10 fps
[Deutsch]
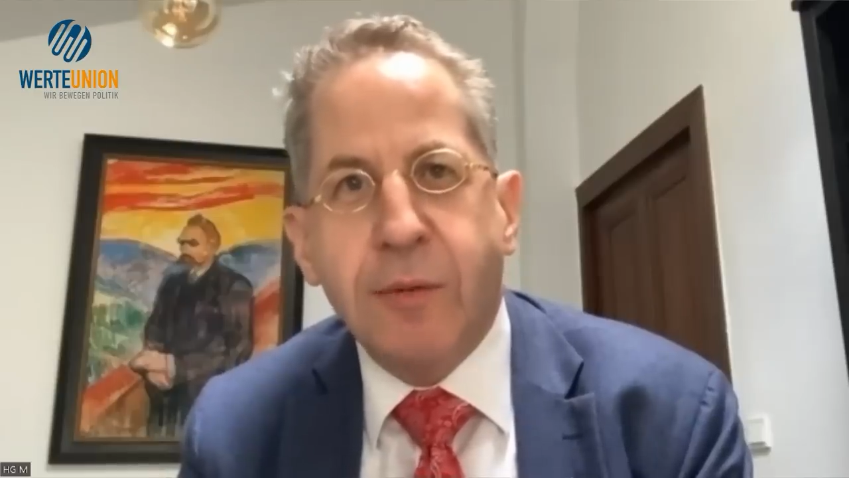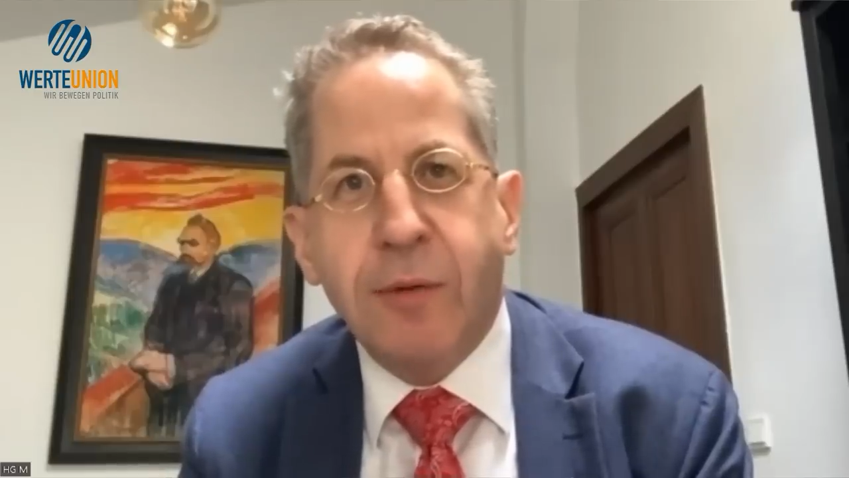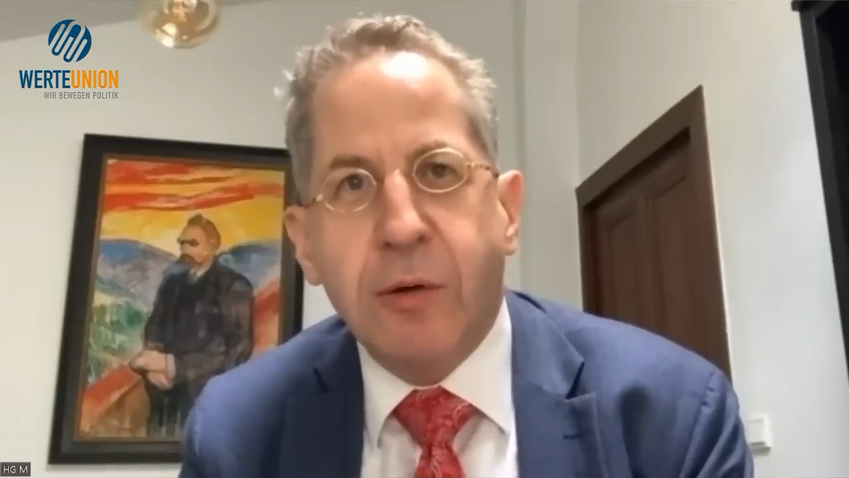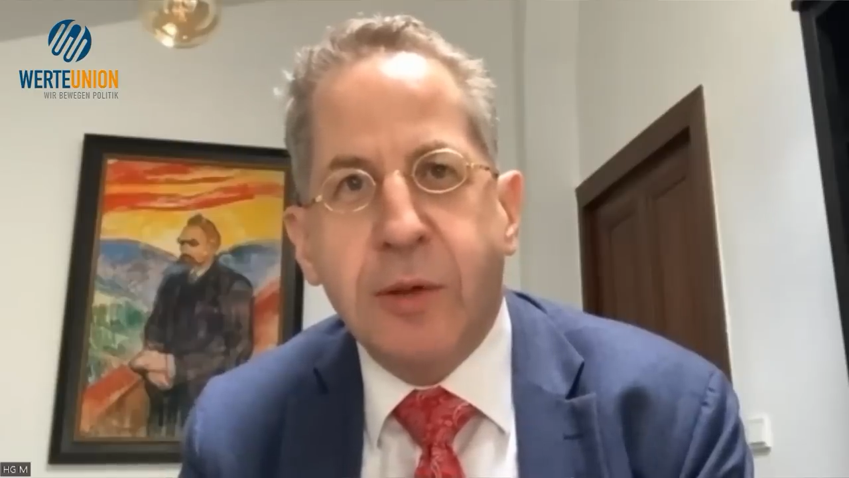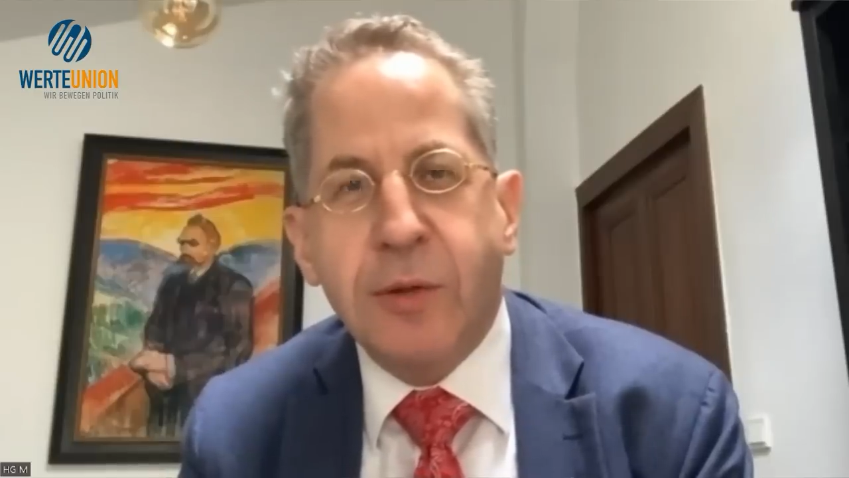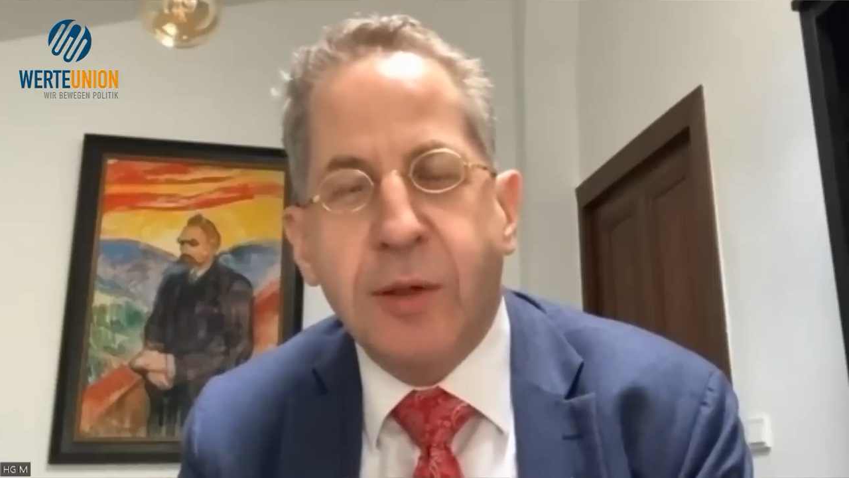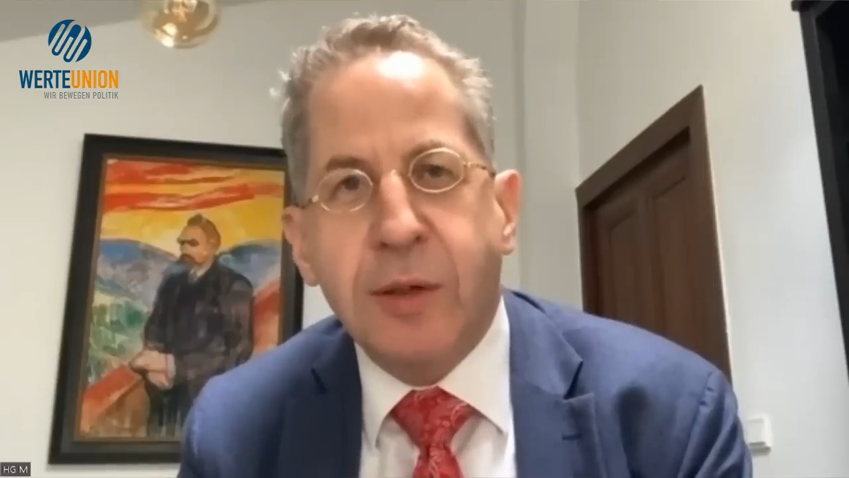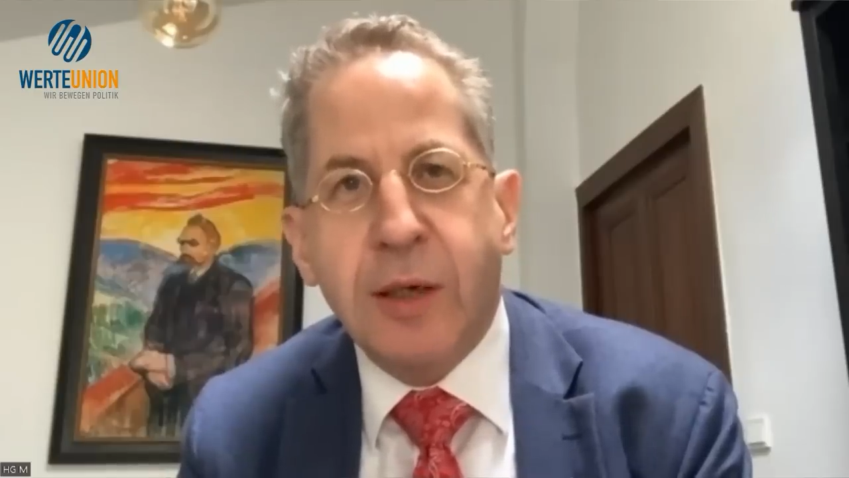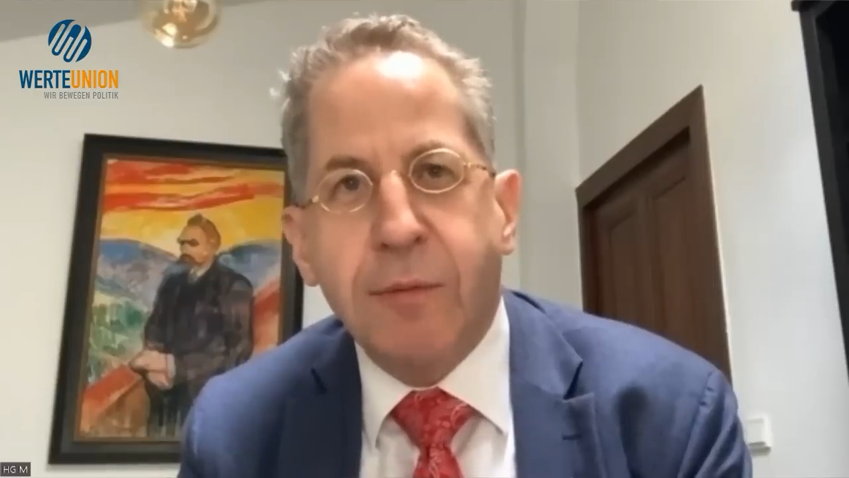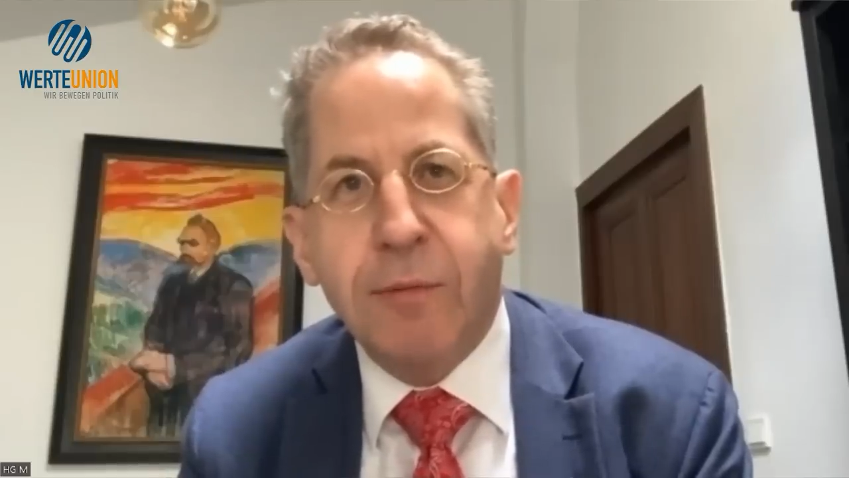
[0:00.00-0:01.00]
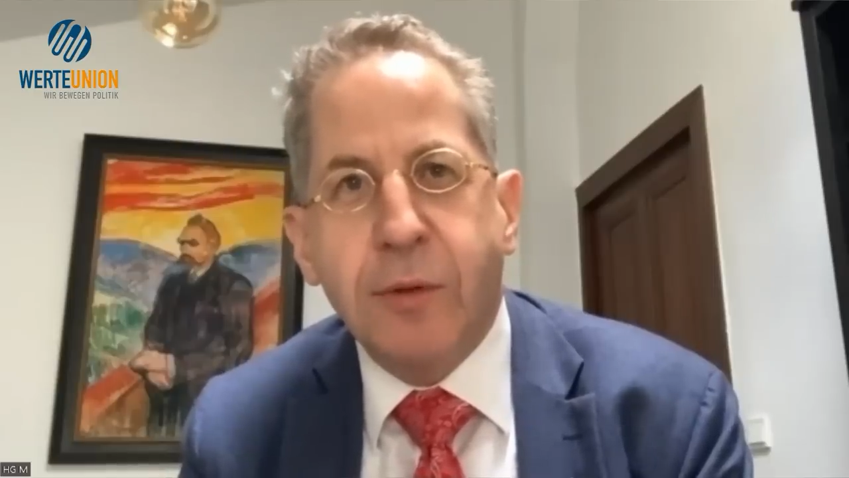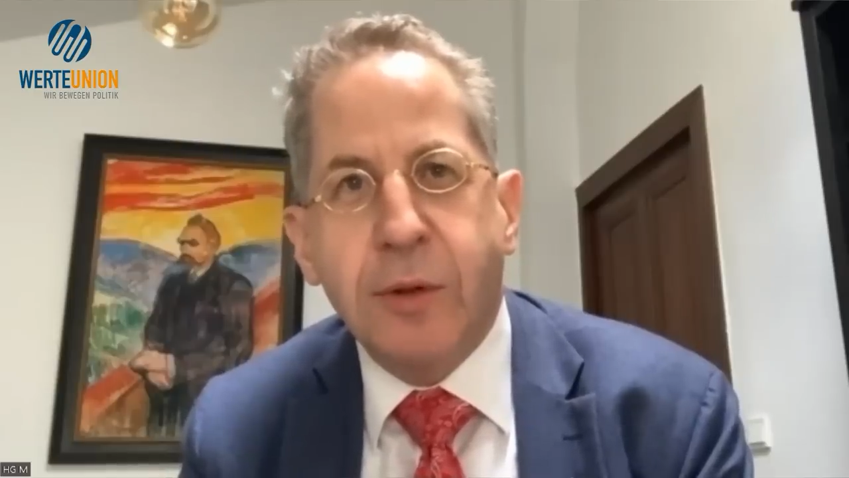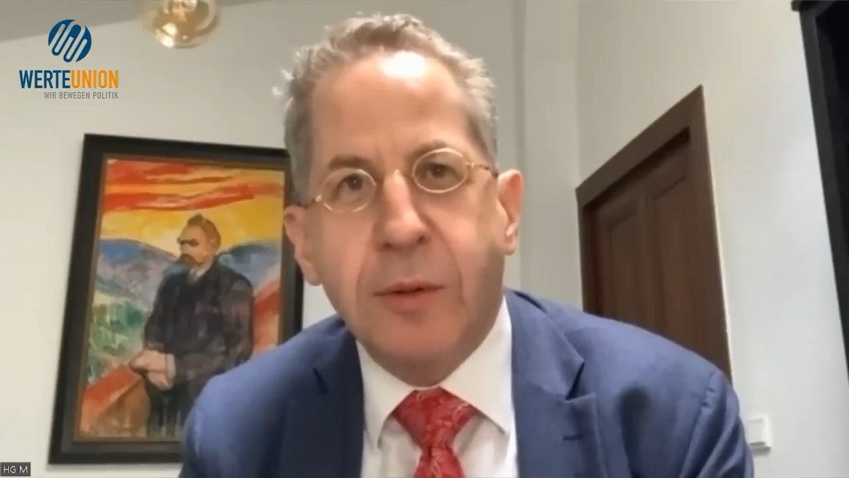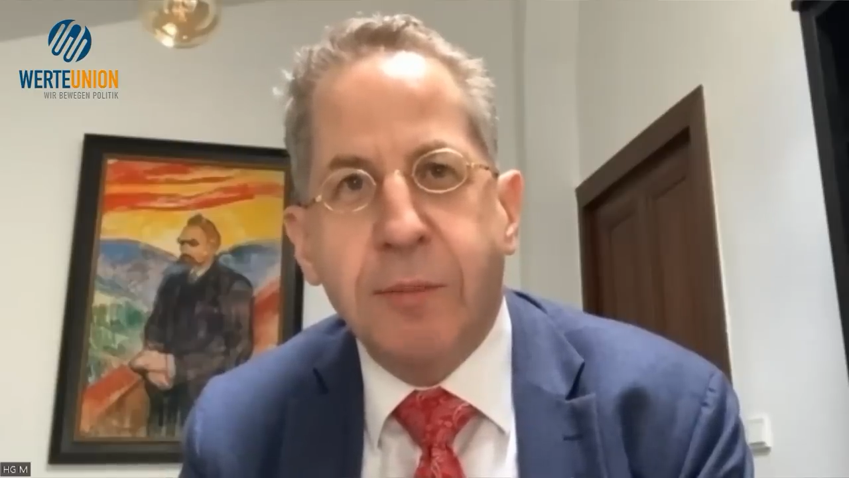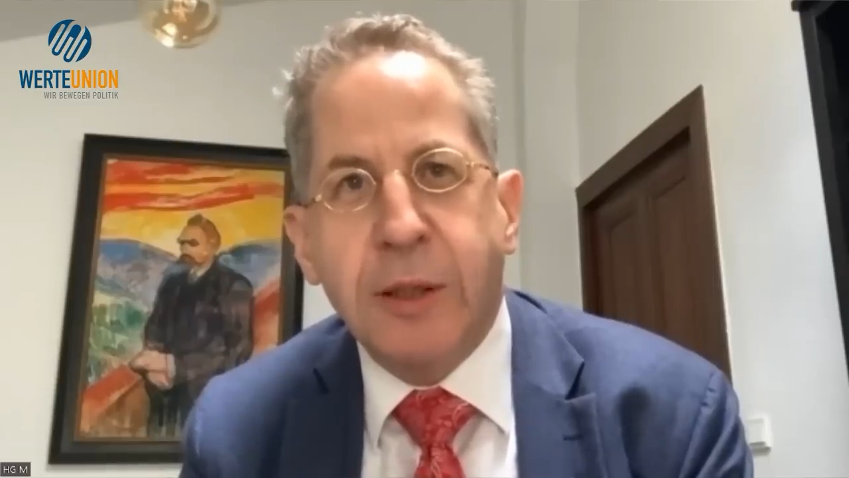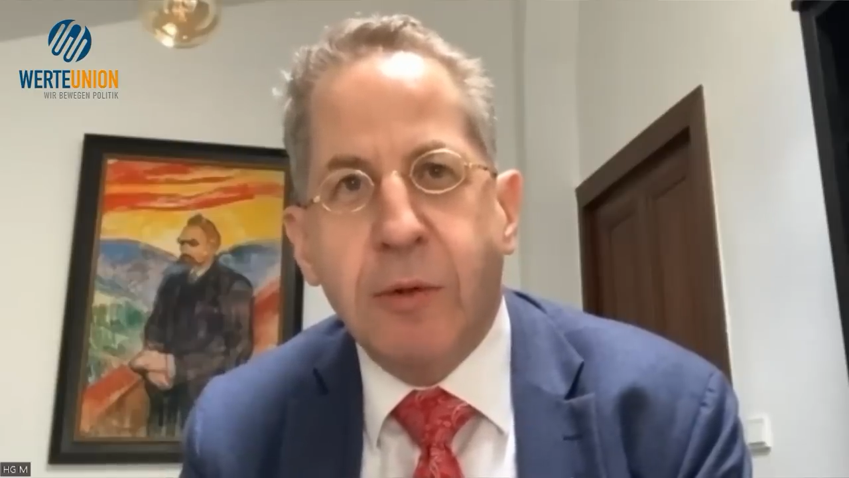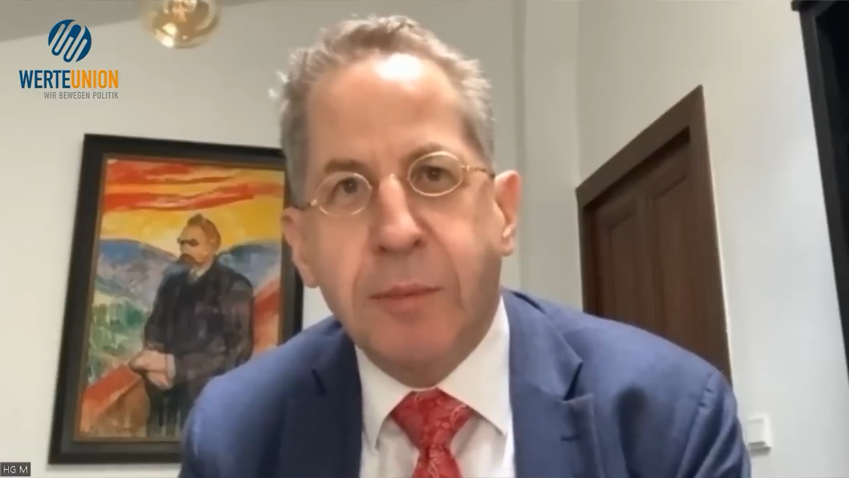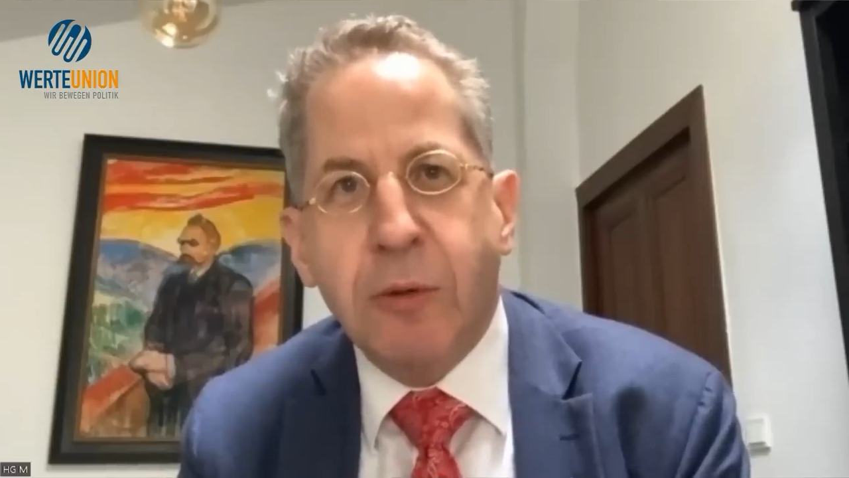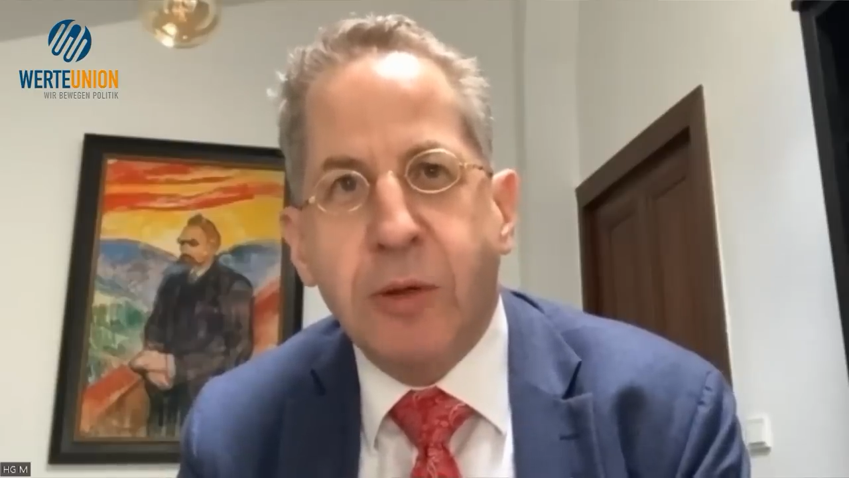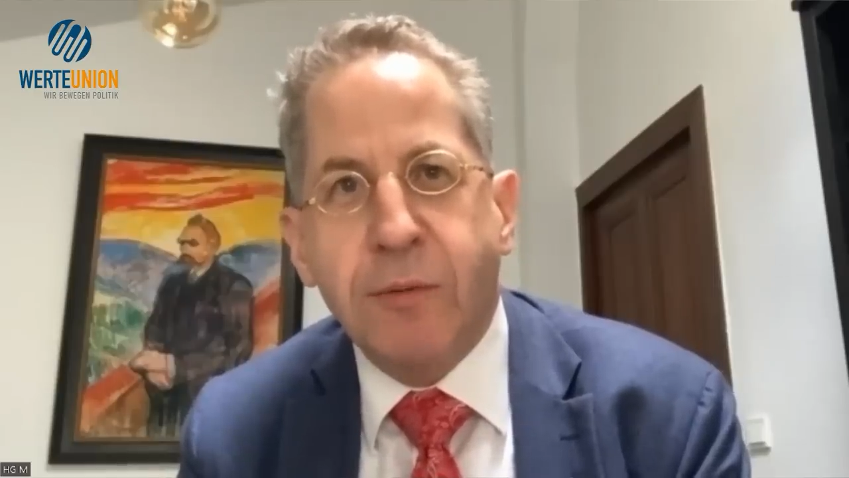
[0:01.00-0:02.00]
Auch das ZDF wurde mehr und mehr
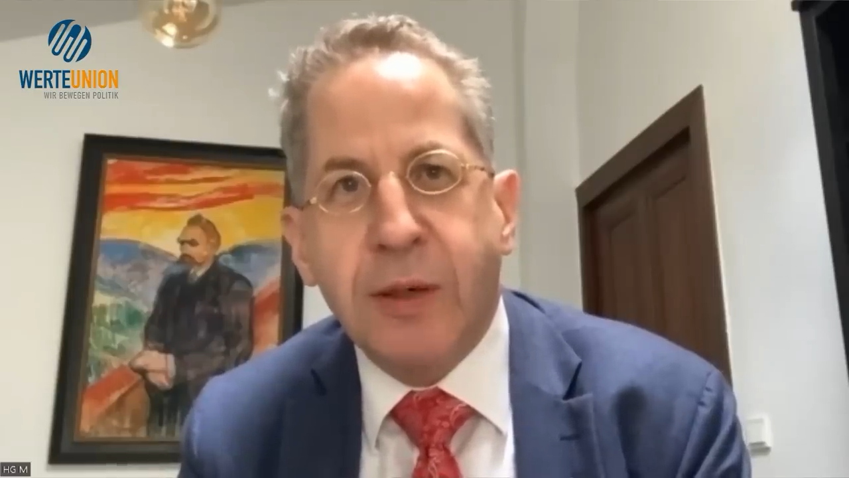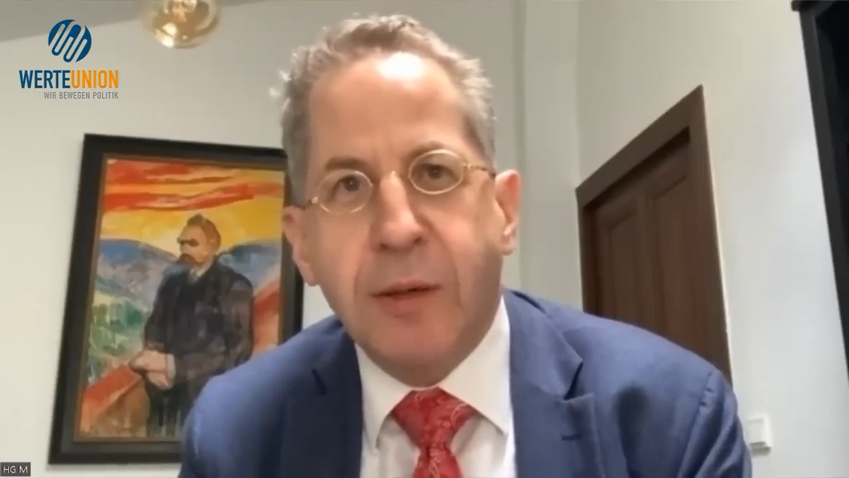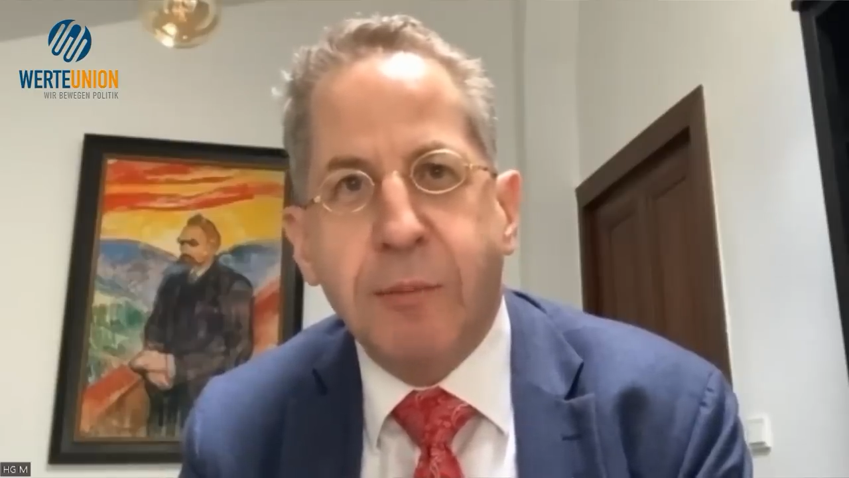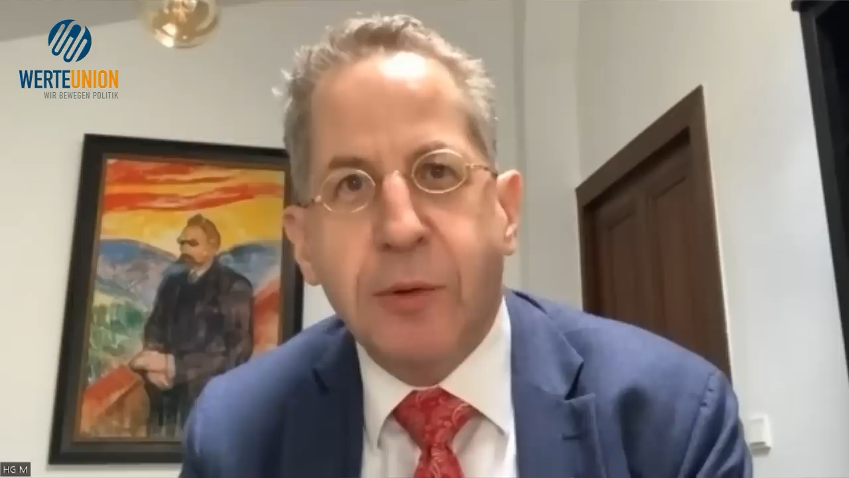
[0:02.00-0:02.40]
unterwandert,